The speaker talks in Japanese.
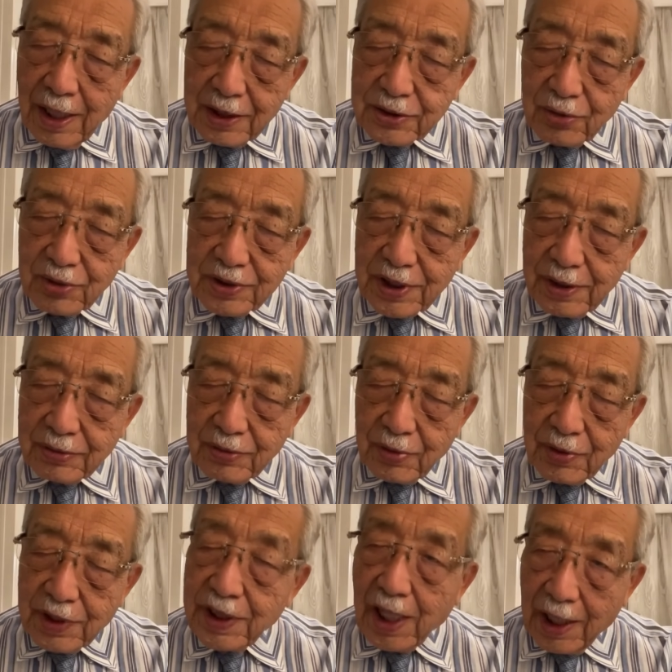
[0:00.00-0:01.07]
その政府
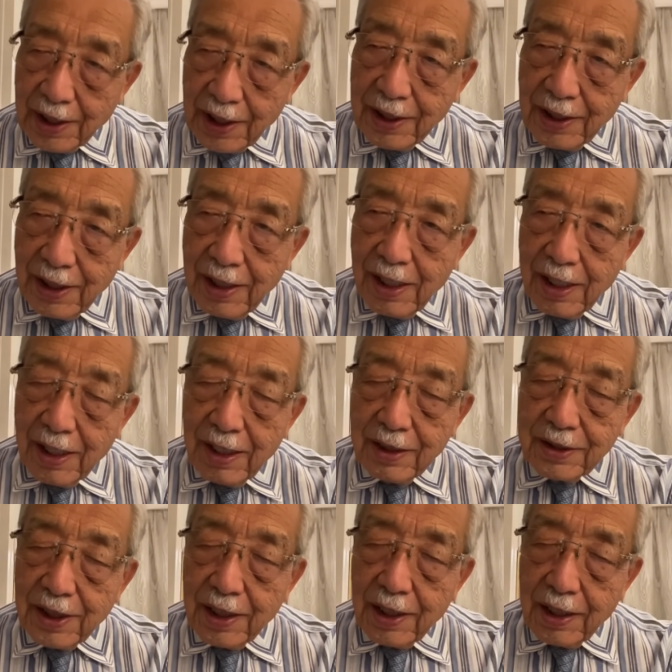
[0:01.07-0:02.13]
の議会
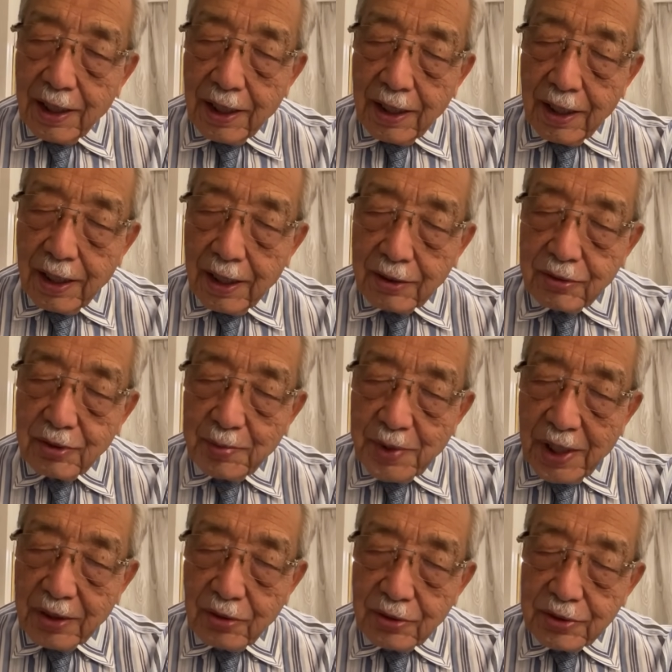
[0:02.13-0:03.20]
で、
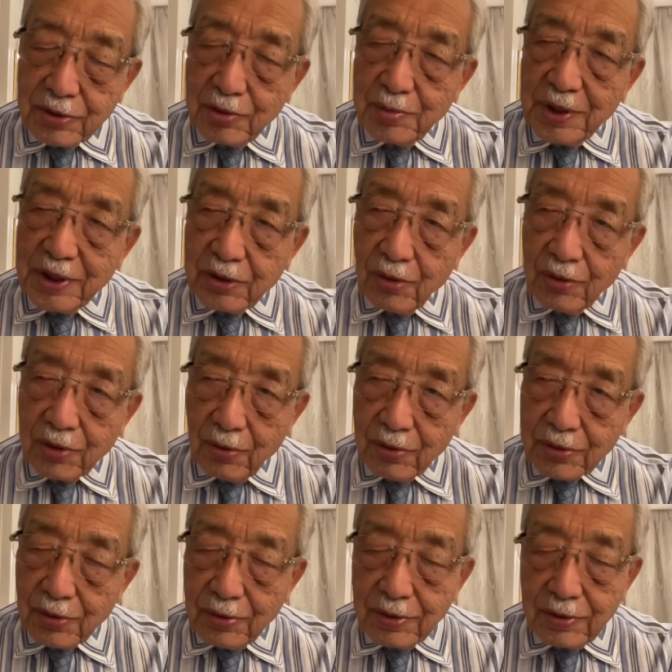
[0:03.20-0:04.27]
クリミアの住民投
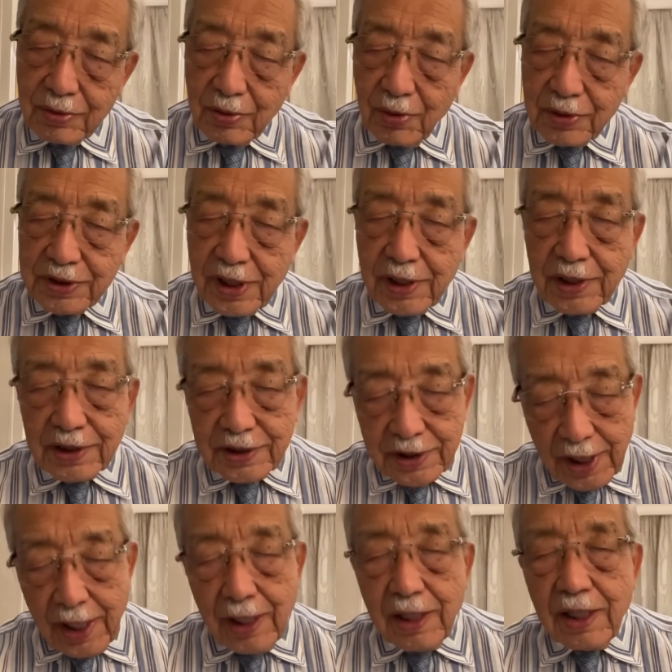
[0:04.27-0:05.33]
票というのをしてです
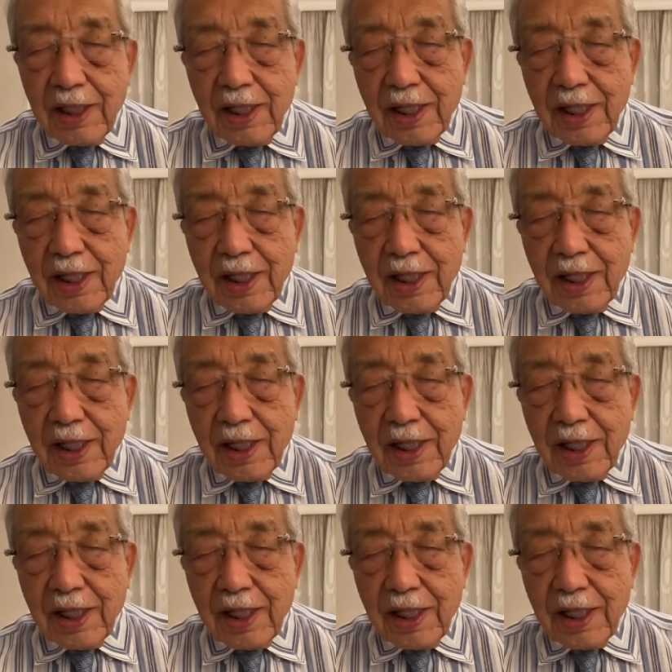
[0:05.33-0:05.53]
ね、